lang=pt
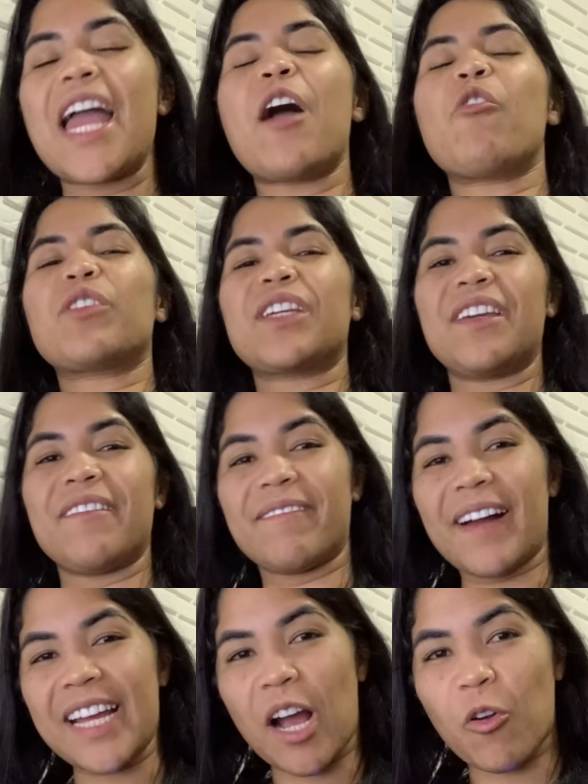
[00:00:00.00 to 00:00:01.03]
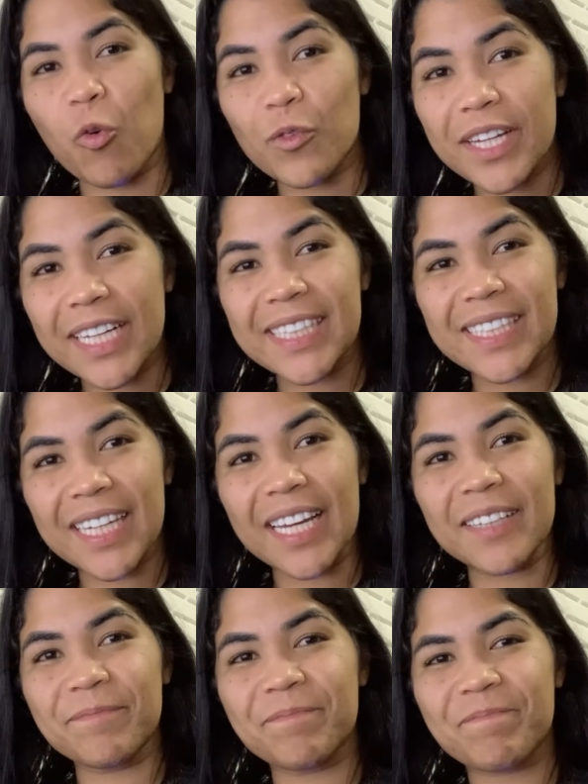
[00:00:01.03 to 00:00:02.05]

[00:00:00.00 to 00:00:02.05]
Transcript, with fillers: é o que vai acontecer.